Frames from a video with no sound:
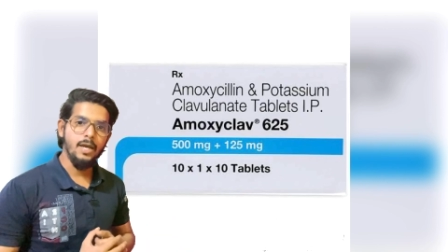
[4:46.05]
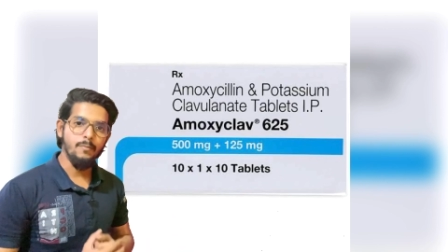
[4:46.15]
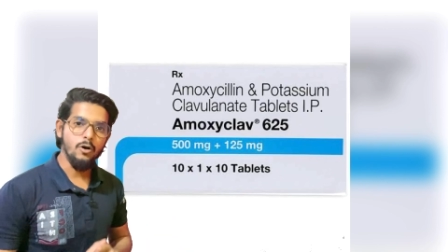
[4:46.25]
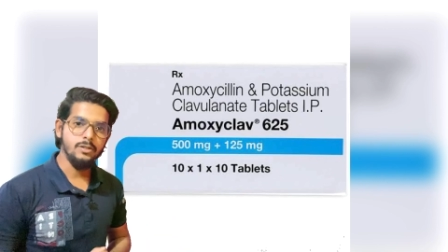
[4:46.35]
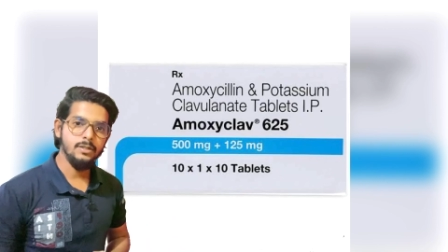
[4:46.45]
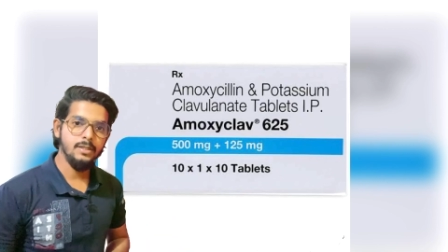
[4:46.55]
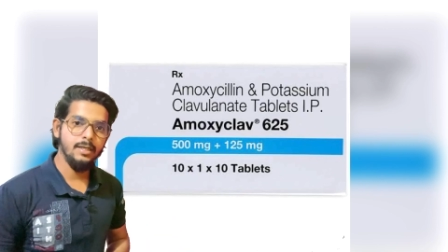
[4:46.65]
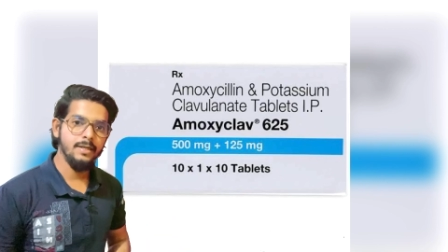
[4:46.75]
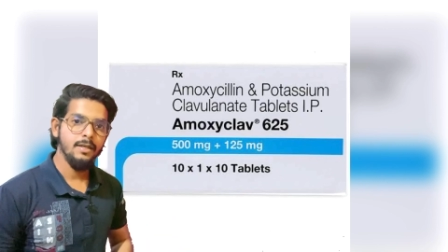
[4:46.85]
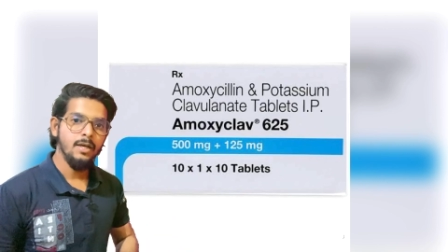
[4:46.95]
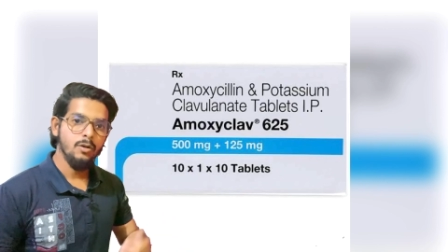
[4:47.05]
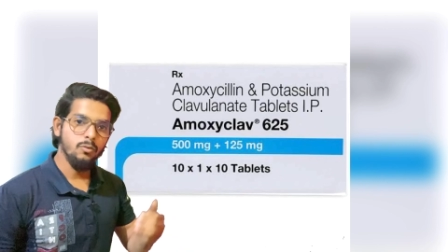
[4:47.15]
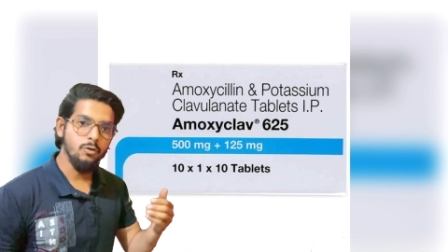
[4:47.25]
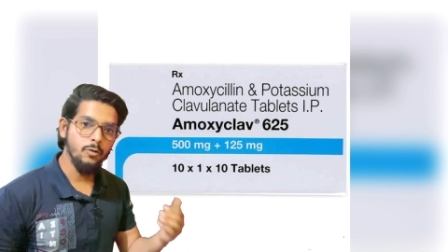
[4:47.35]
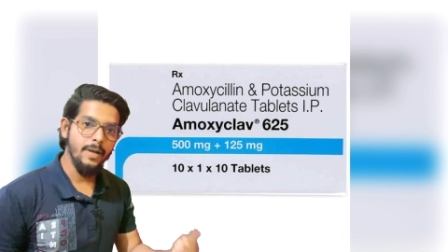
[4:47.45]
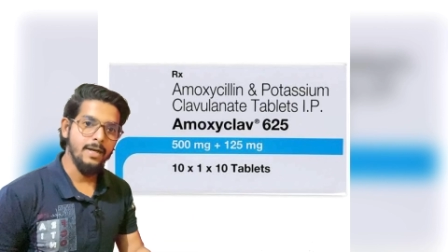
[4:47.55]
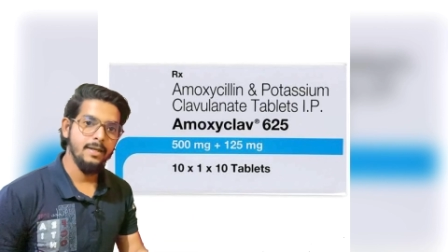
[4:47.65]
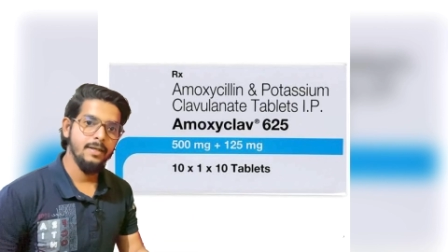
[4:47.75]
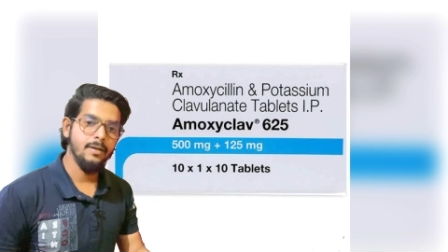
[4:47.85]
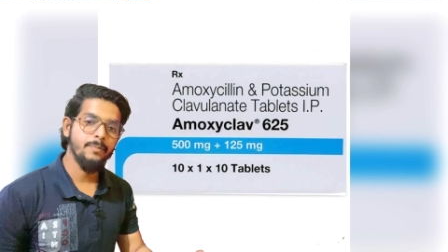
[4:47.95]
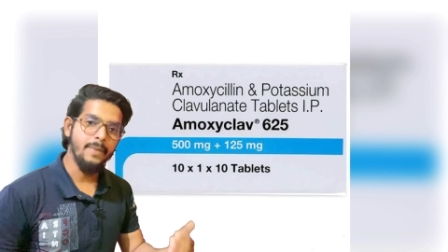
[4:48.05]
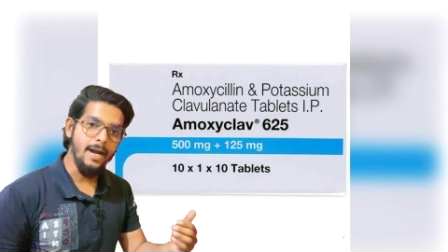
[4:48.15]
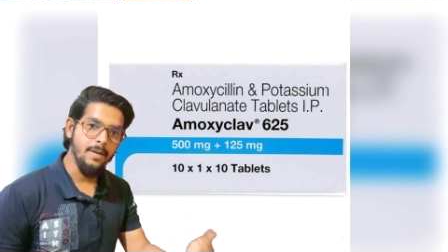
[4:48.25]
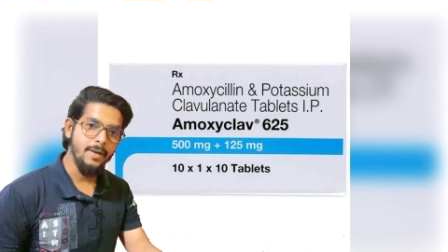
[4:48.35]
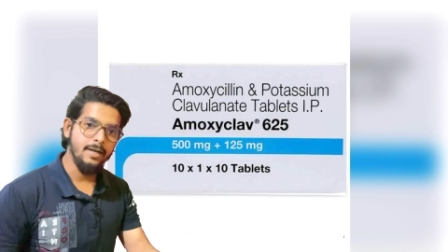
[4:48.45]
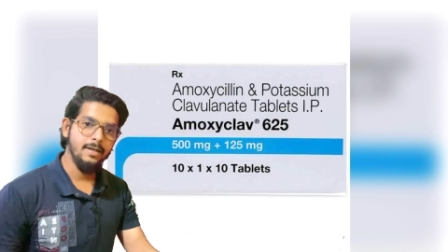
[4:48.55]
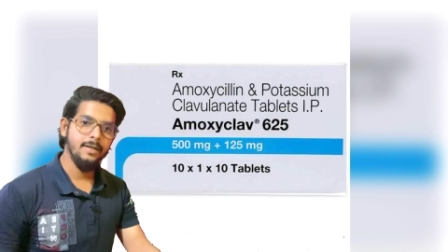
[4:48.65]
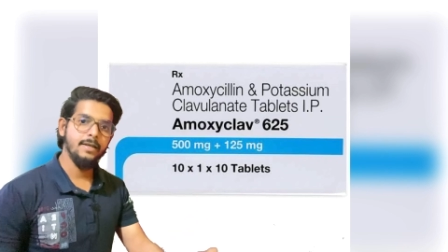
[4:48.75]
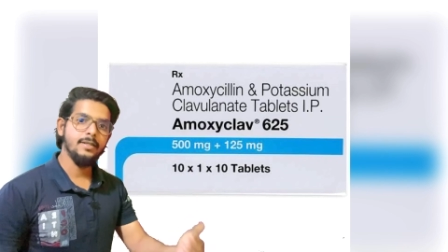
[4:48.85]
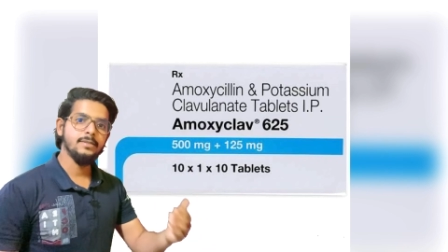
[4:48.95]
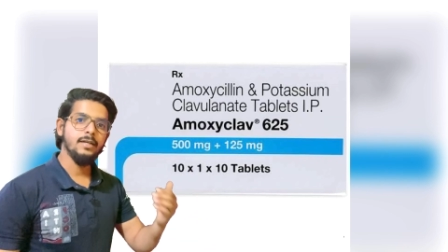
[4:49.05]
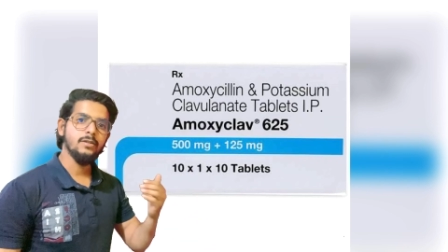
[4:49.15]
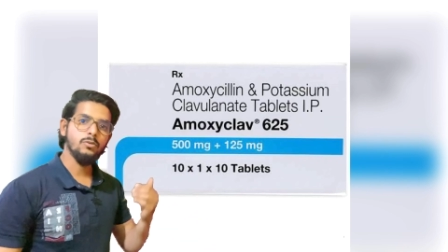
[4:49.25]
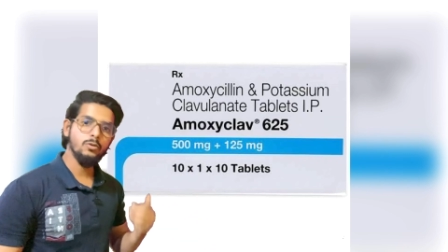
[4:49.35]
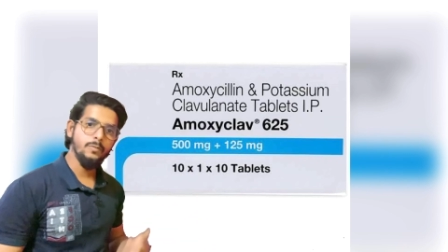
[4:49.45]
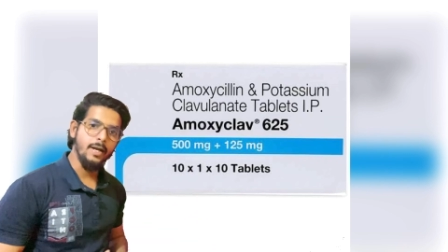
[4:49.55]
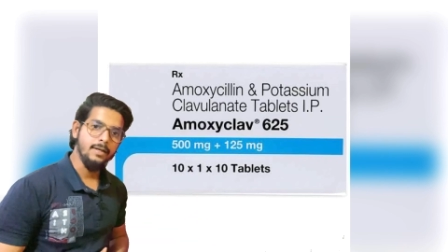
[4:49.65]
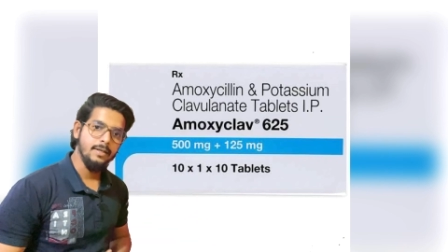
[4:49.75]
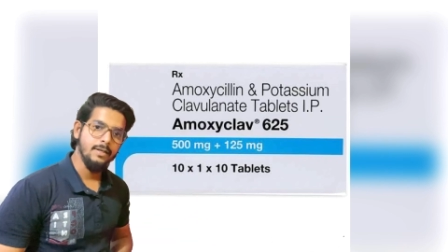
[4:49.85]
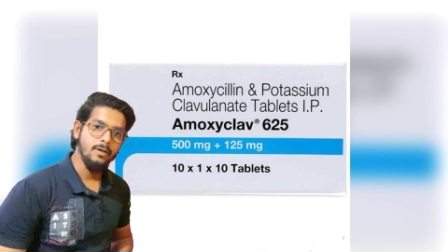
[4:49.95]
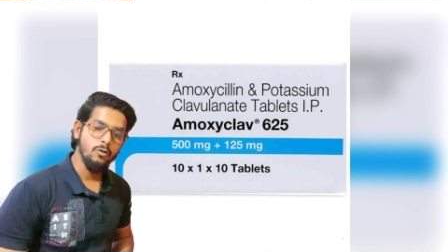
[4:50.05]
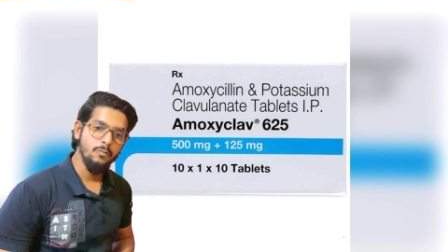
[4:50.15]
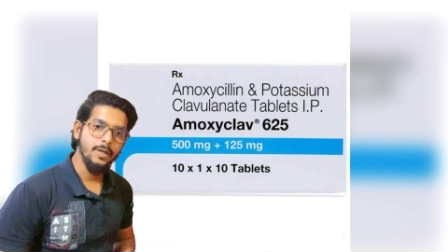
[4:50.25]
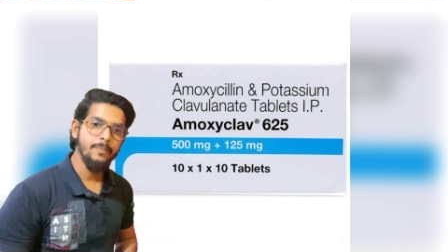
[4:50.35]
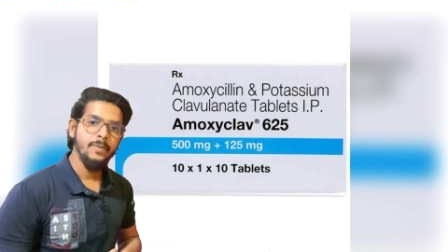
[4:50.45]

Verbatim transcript: एमॉक्सिसिलिन गुड बैक्टीरिया बैड बैक्टीरिया के साथ गुड बैक्टीरिया को भी